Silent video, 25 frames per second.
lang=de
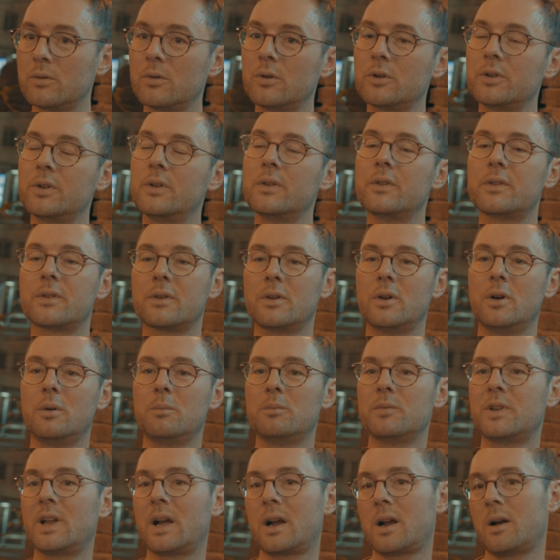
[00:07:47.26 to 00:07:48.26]
und
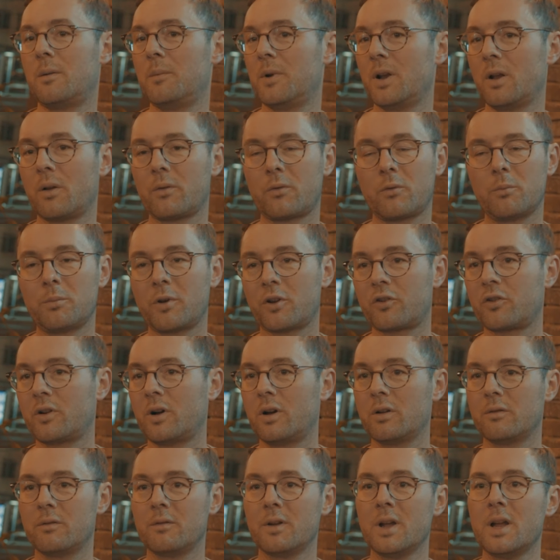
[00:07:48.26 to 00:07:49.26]
ähm, da kann man auch super
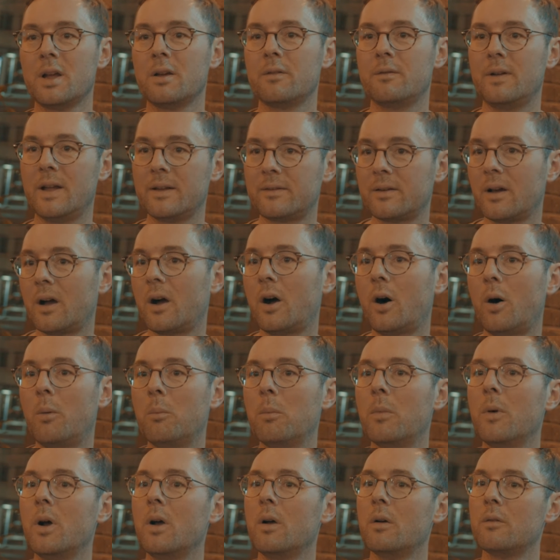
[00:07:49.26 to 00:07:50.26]
schauen, welcher
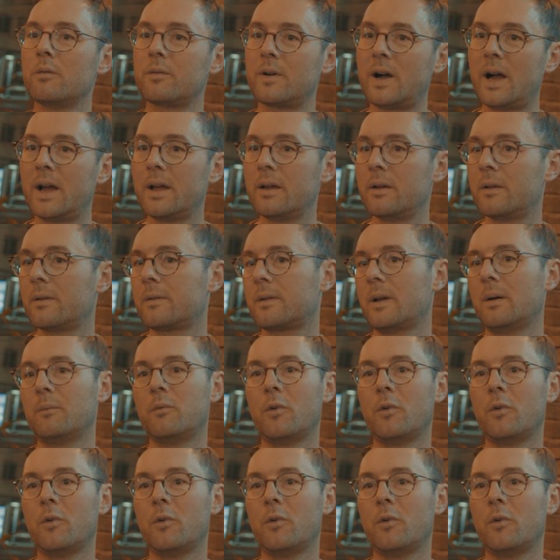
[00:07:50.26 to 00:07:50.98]
Raum frei ist.